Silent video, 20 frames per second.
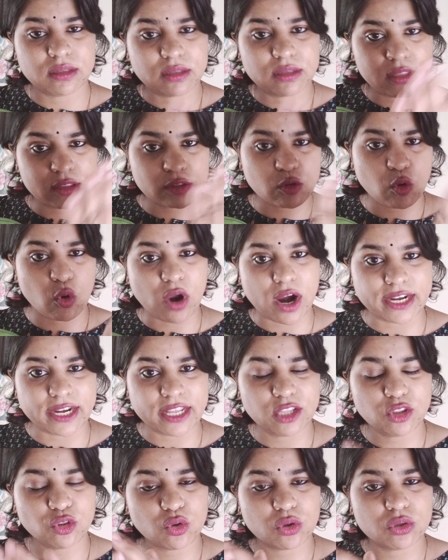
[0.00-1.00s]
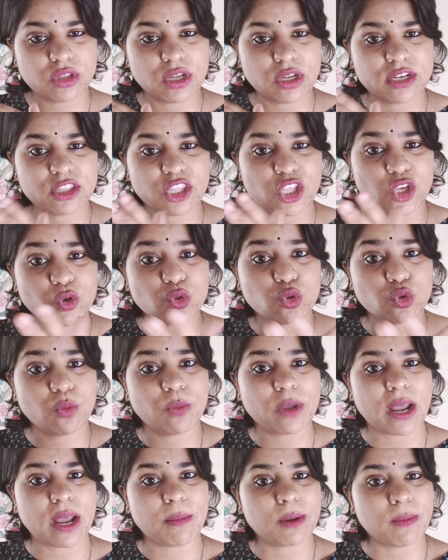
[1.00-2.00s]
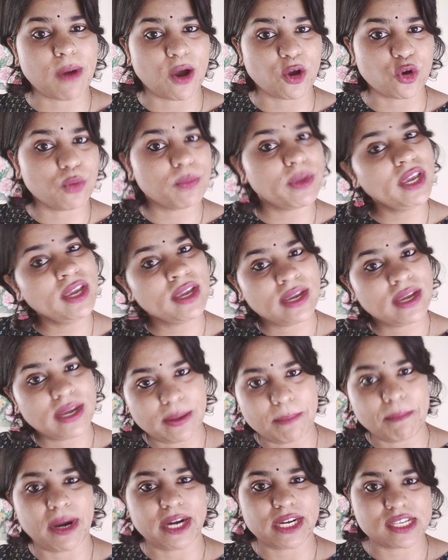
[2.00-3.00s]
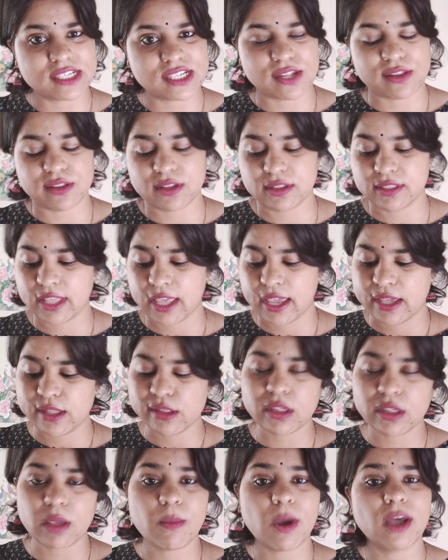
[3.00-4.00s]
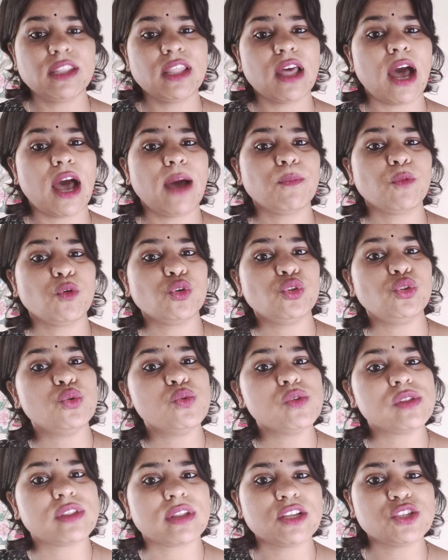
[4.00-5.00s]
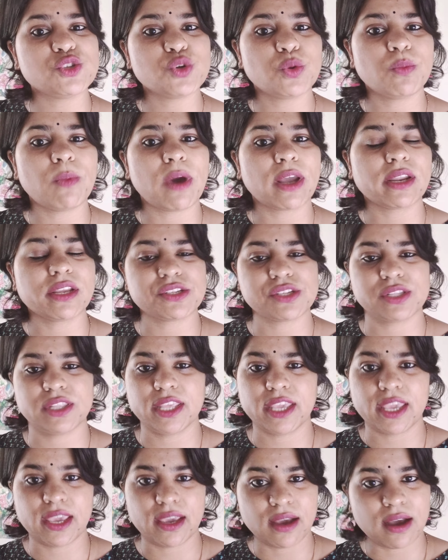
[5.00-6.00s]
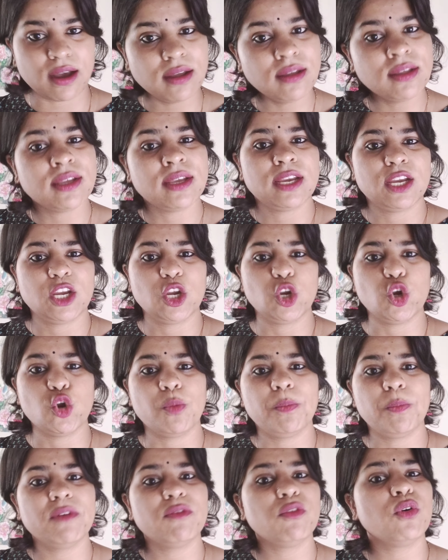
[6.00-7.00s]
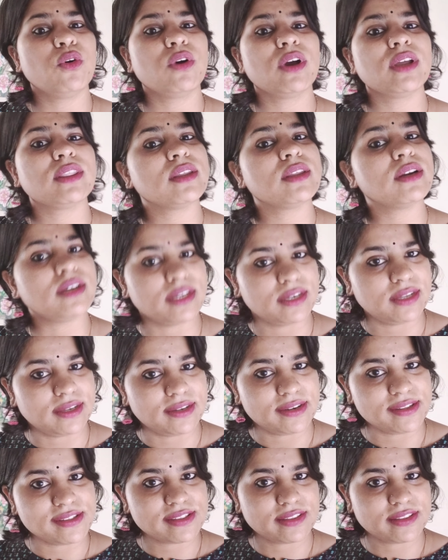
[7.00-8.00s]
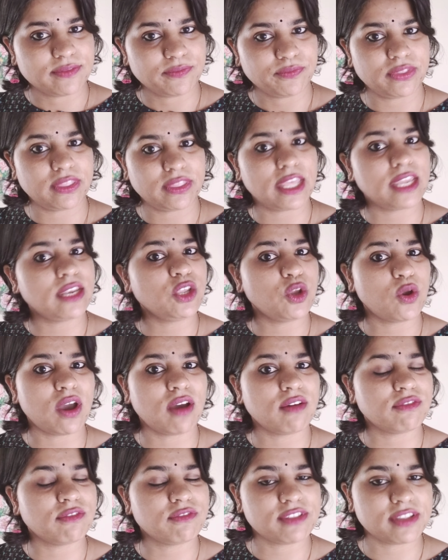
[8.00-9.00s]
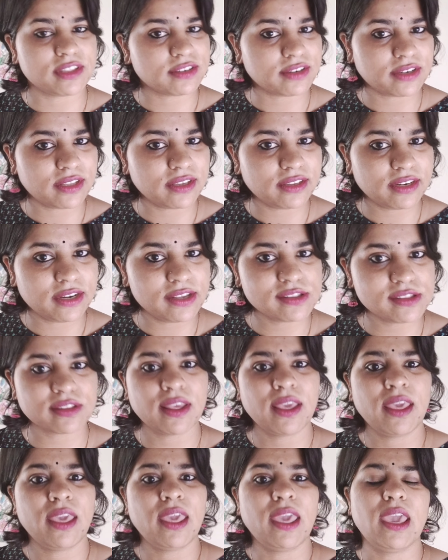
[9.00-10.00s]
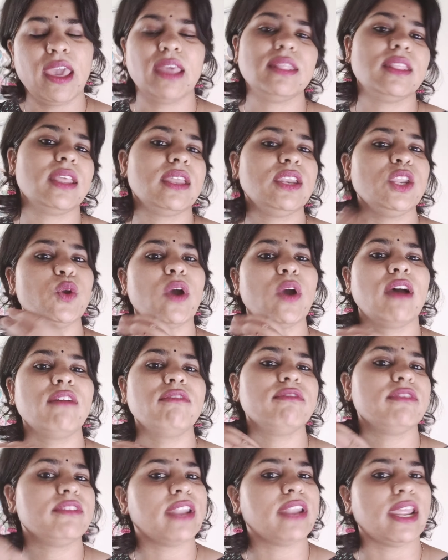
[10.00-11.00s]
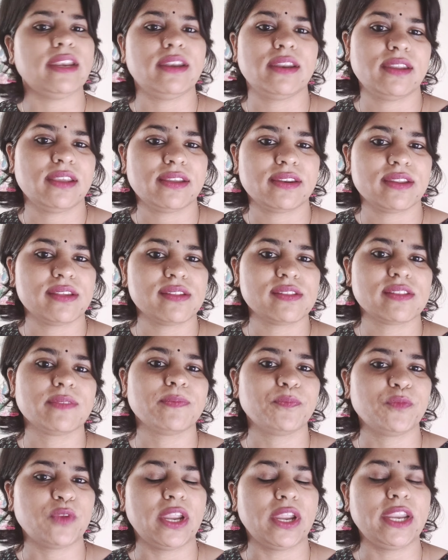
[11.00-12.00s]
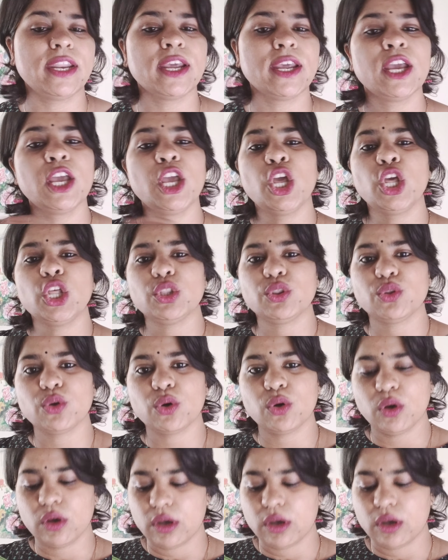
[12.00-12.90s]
इसको काटें तो धरती को दो बराबर भागों में बांटा जा सकता है इसके बाद आपको दूसरा जो मार्केशन दिखेगा ग्लोब पे वो होगा थर्टी डिग्रीज़ देन यू हैव सिक्सटी डिग्रीज़ एंड देन यू हैव नाइन्टी डिग्रीज़ राइट तो